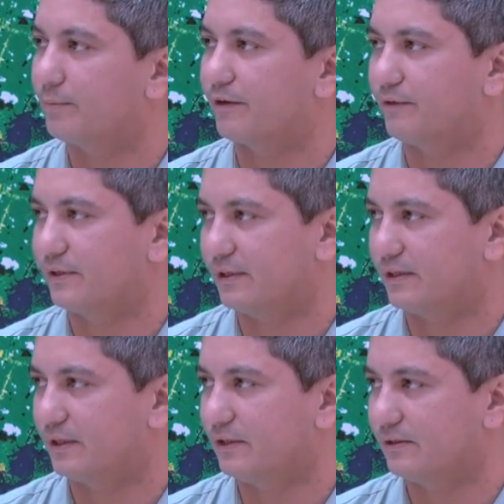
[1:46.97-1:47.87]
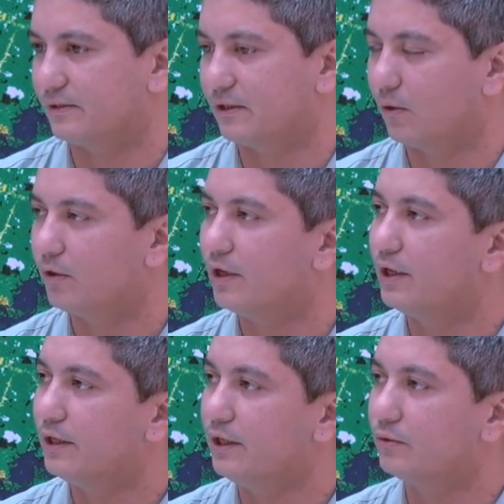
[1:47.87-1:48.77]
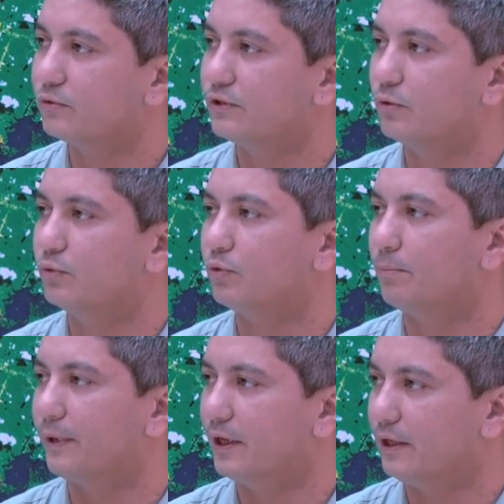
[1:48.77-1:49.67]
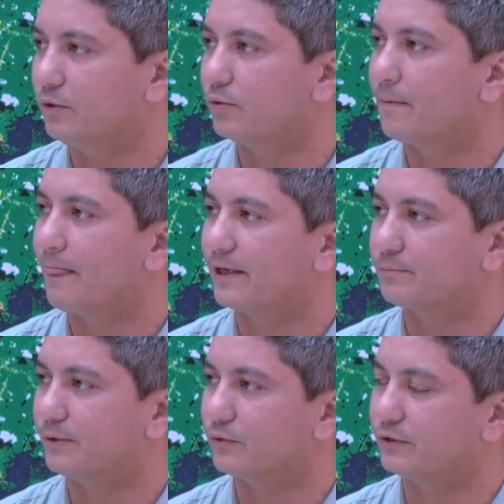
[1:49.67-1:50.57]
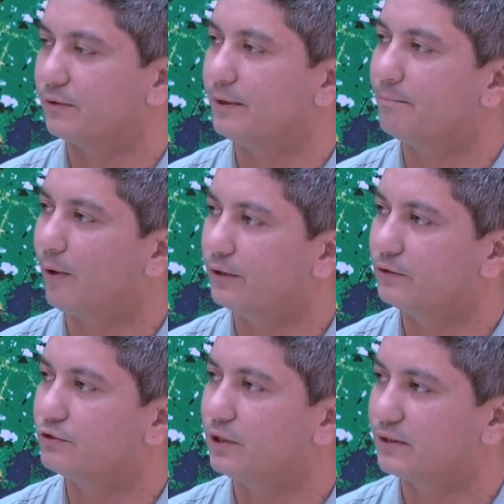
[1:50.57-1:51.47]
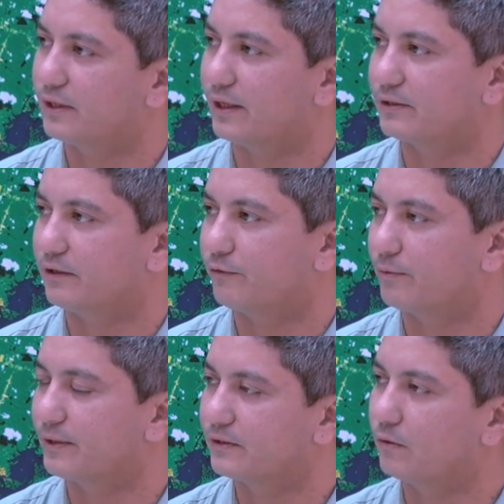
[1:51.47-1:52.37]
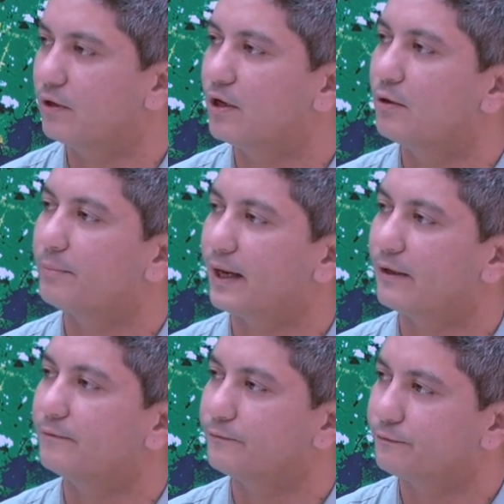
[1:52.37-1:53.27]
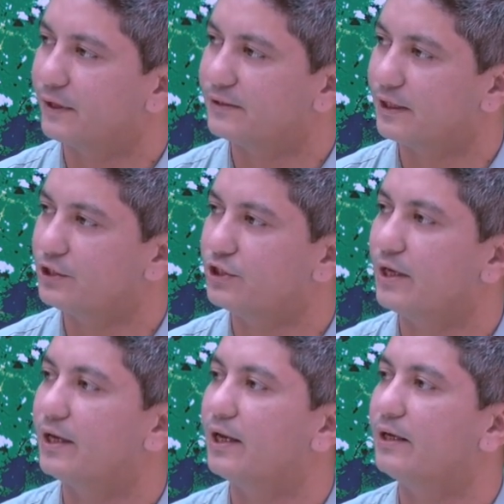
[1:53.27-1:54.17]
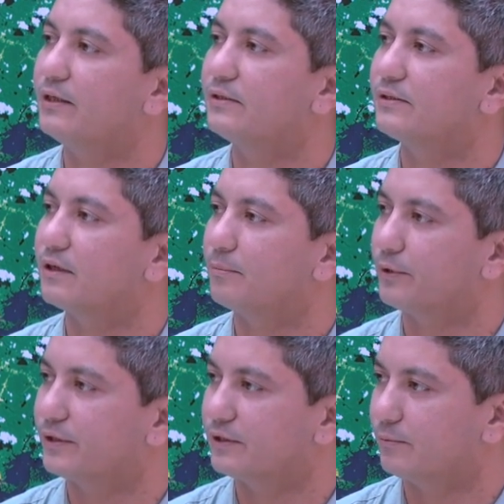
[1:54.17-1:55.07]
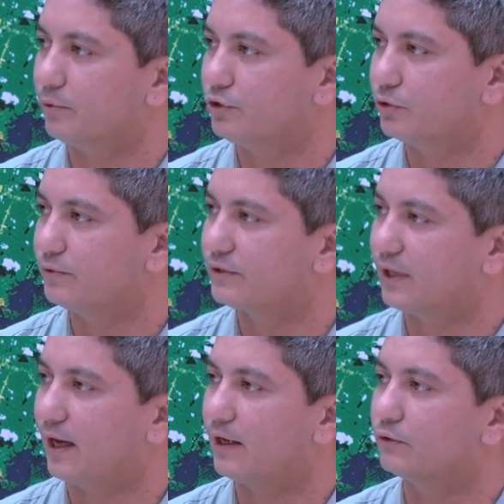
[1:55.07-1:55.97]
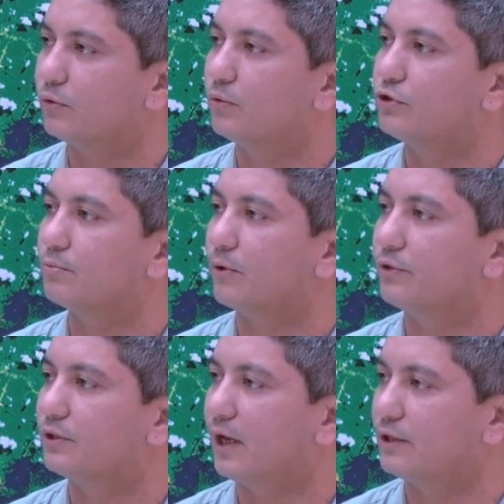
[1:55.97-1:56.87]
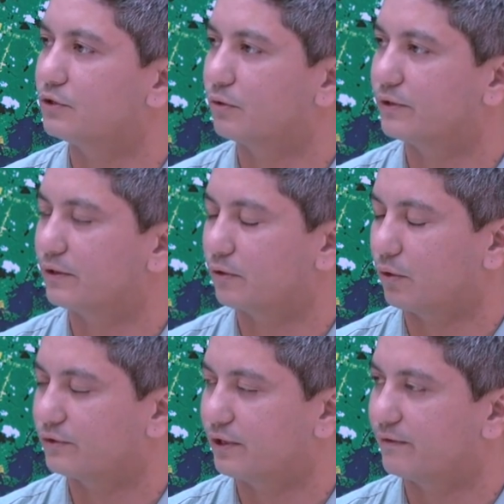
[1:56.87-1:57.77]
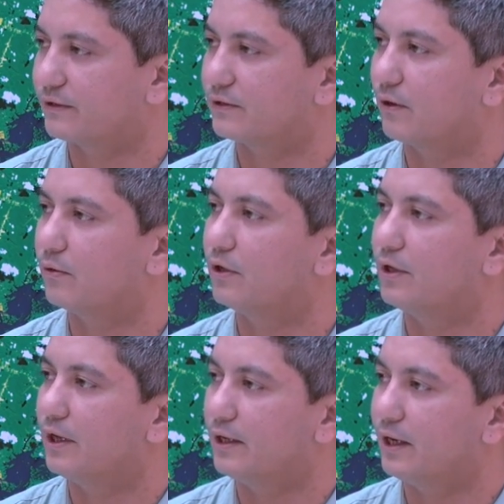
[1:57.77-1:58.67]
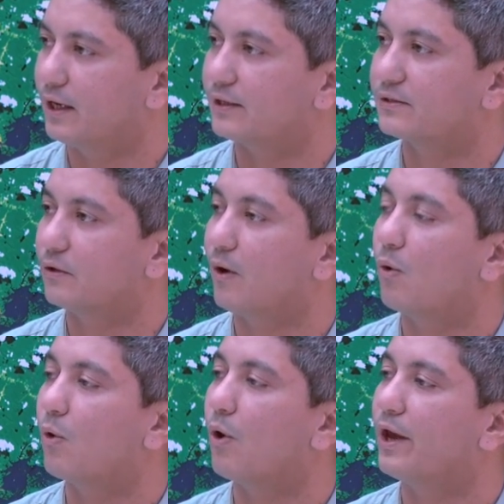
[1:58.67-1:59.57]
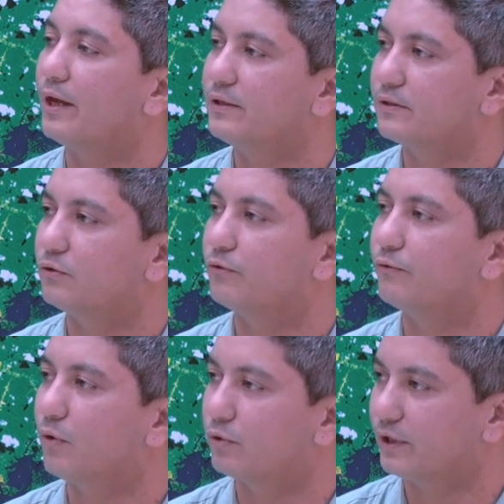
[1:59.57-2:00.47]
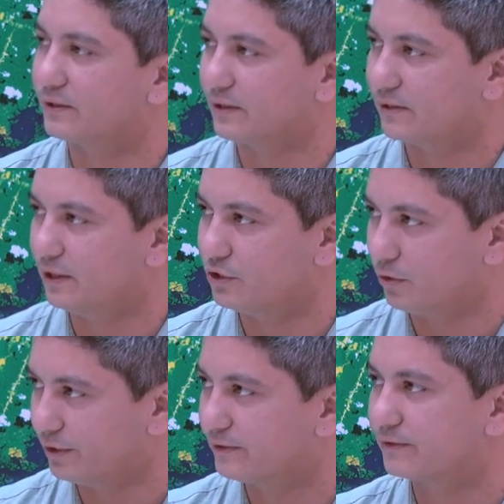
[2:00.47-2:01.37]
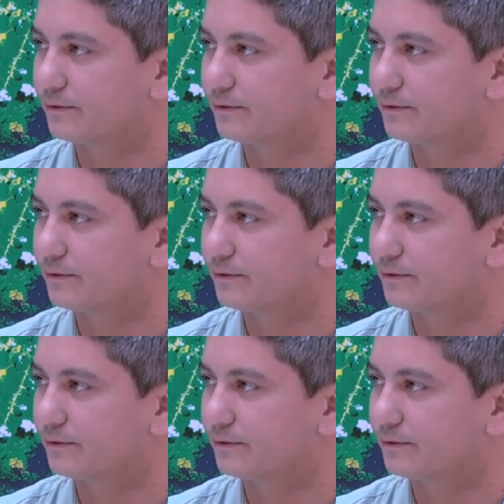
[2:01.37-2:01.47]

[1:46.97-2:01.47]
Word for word: para fazer essa decisão. E, num segundo plano, as pessoas também podem utilizar essa informação para fazer a gerência, por exemplo, de um estado ou de uma unidade de conservação em relação à ocorrência do fogo nessas regiões.